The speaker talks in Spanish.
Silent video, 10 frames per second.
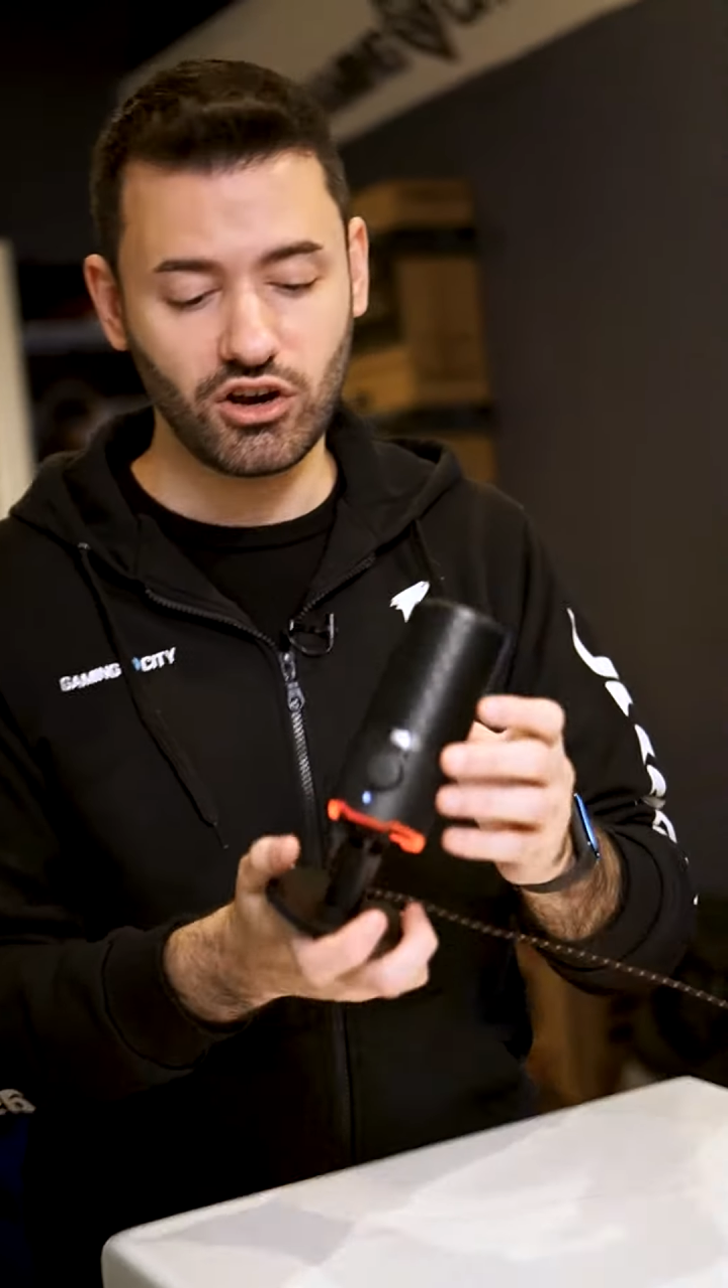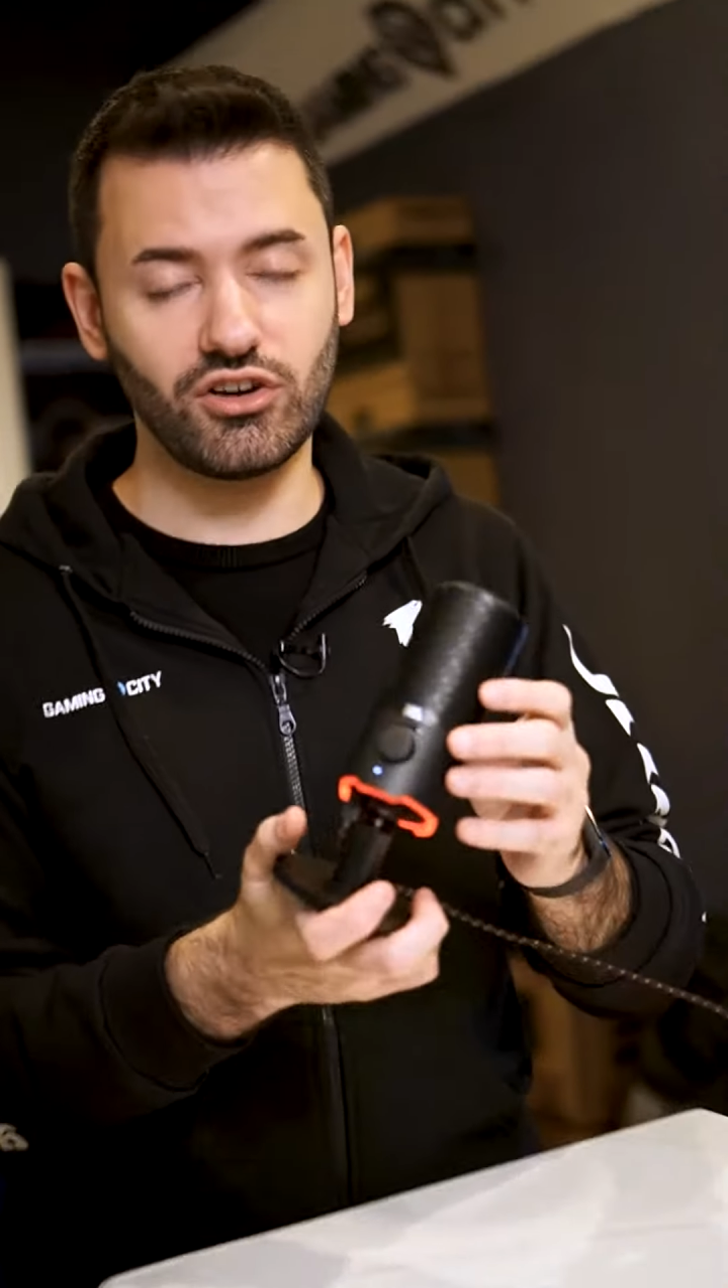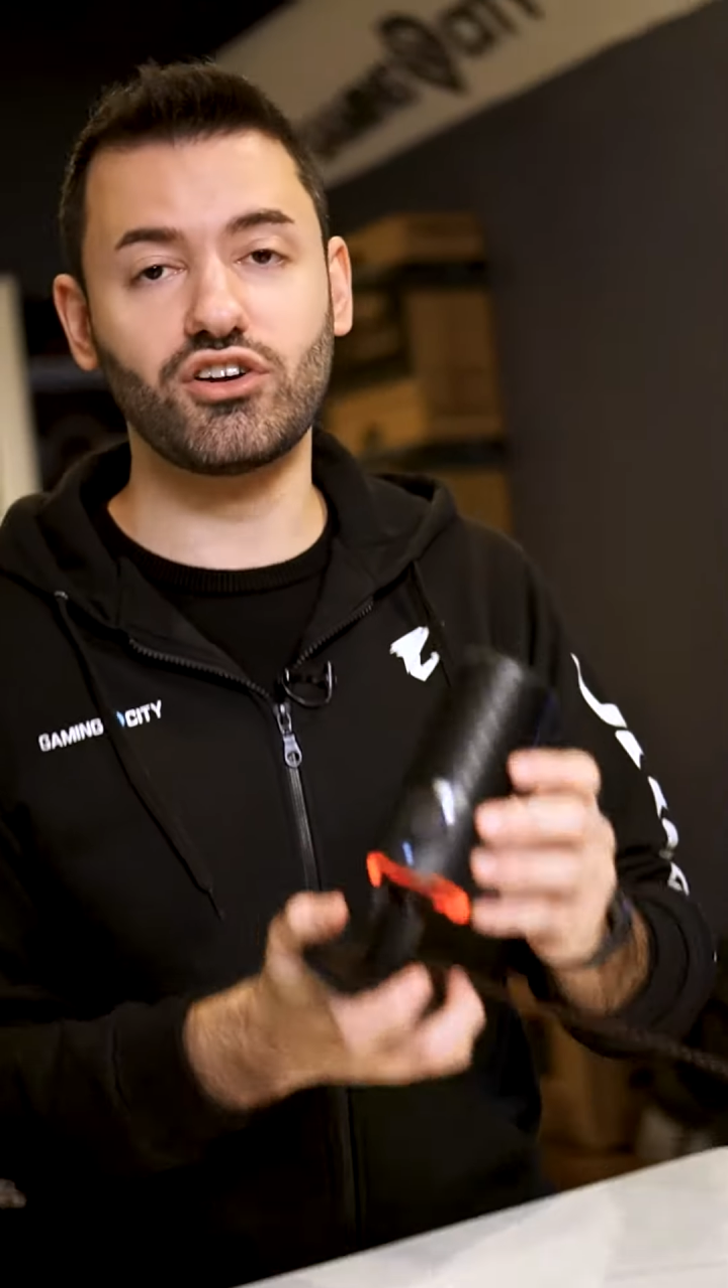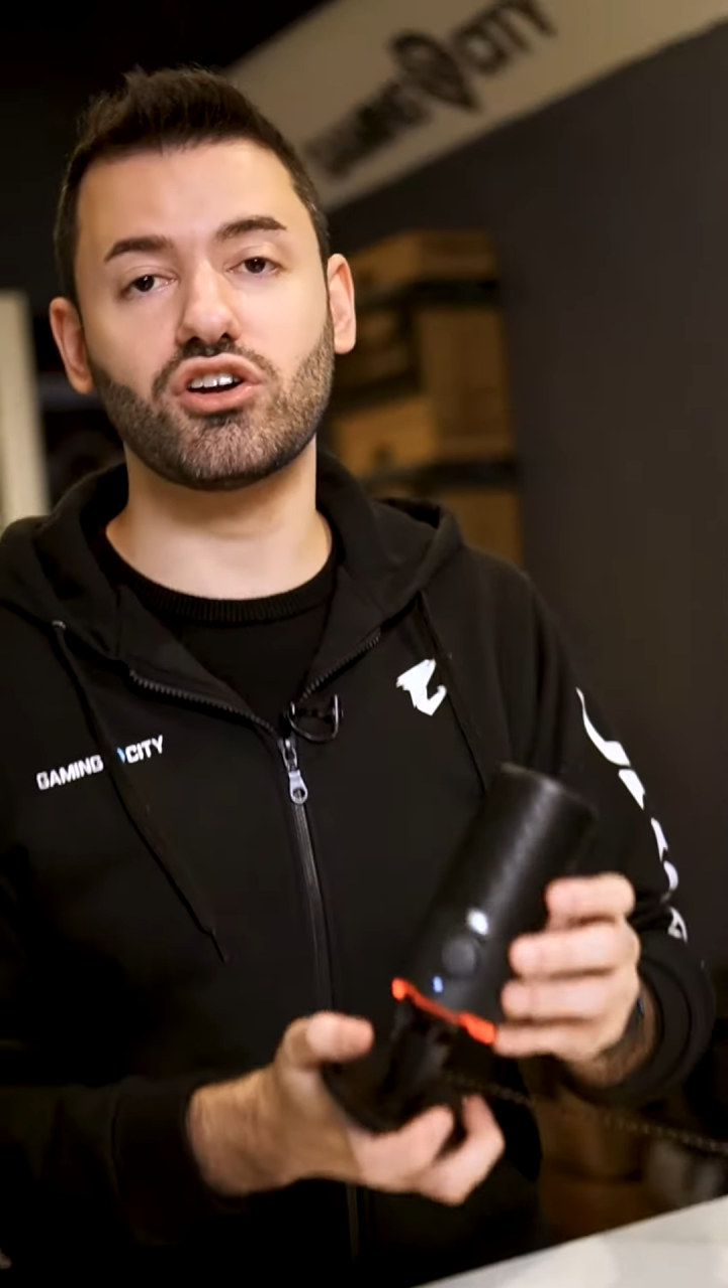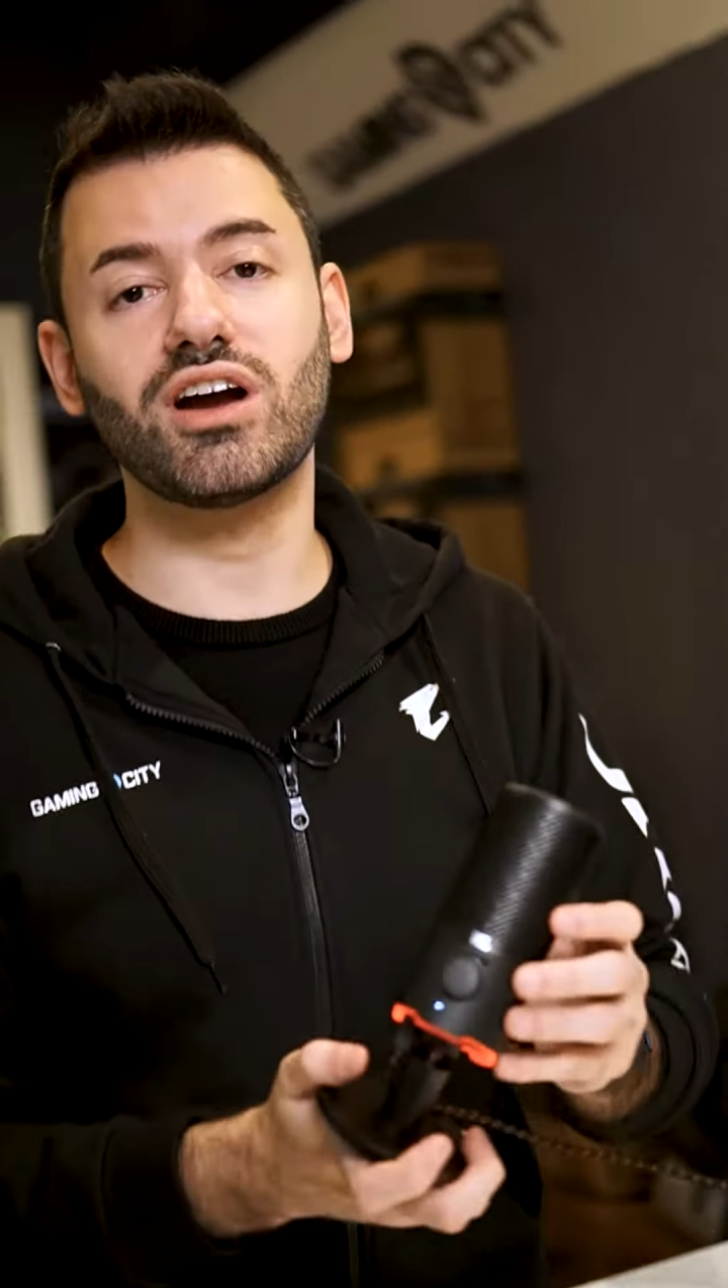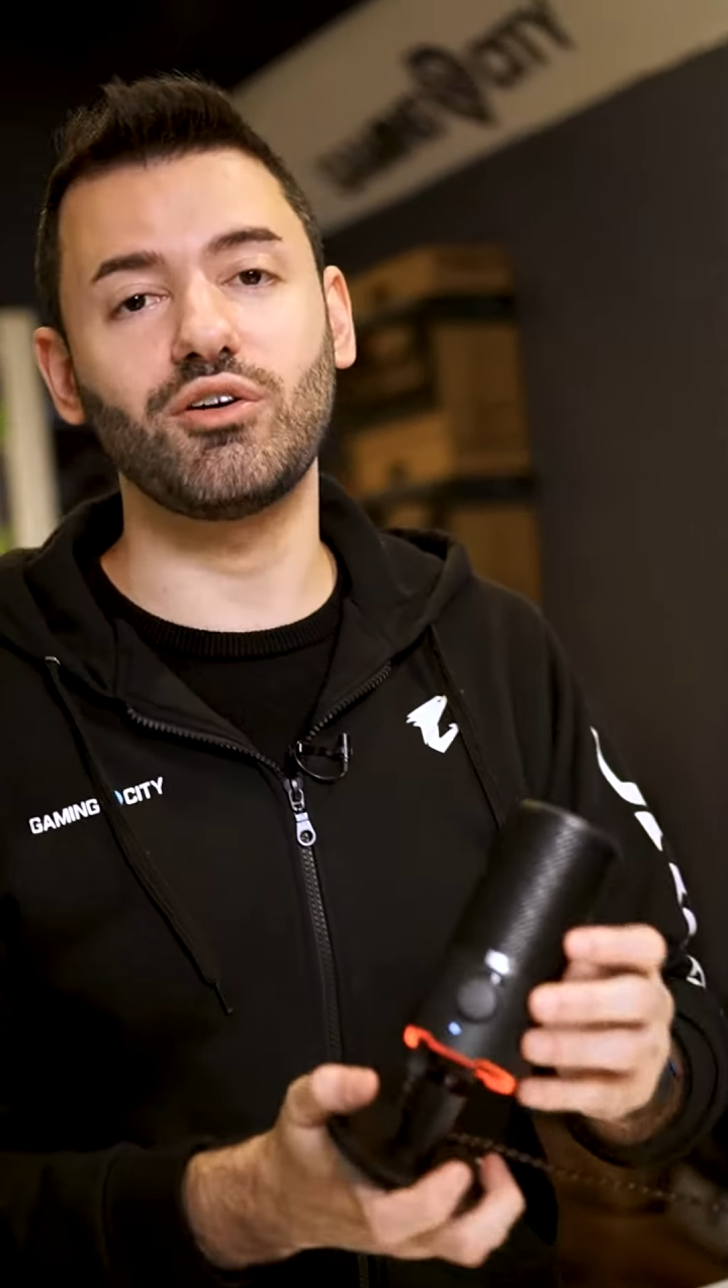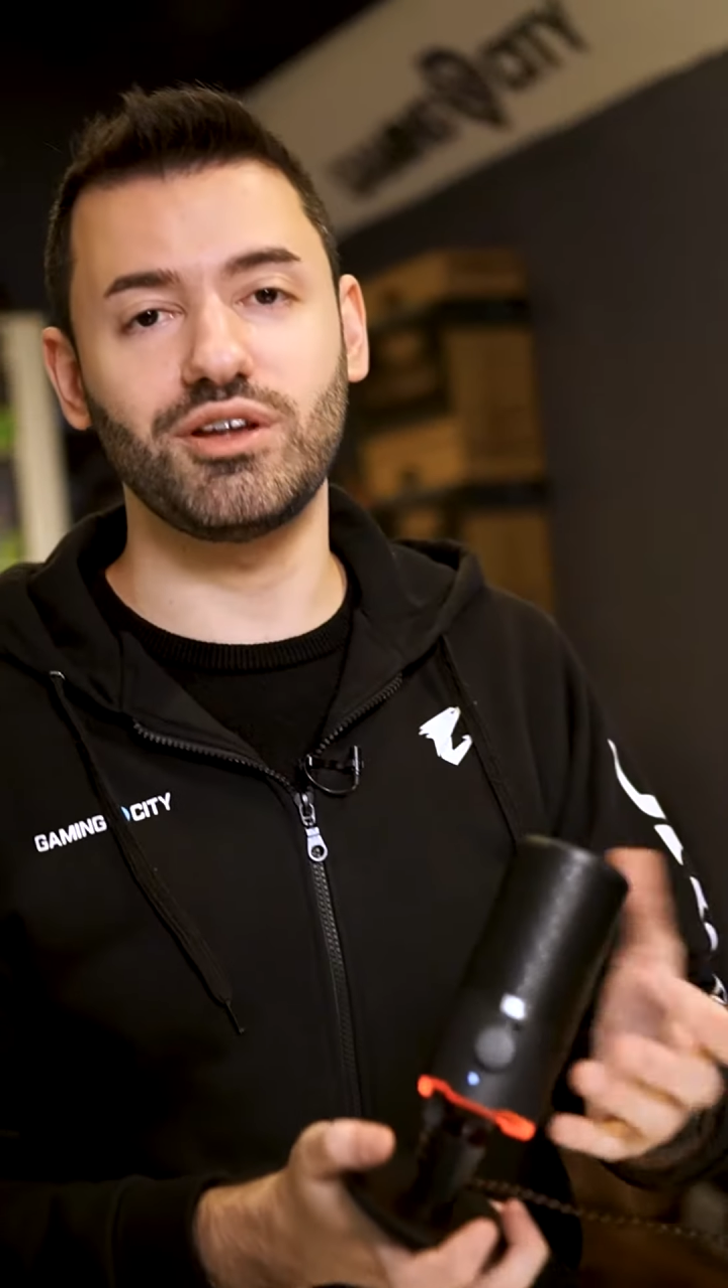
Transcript: con rosca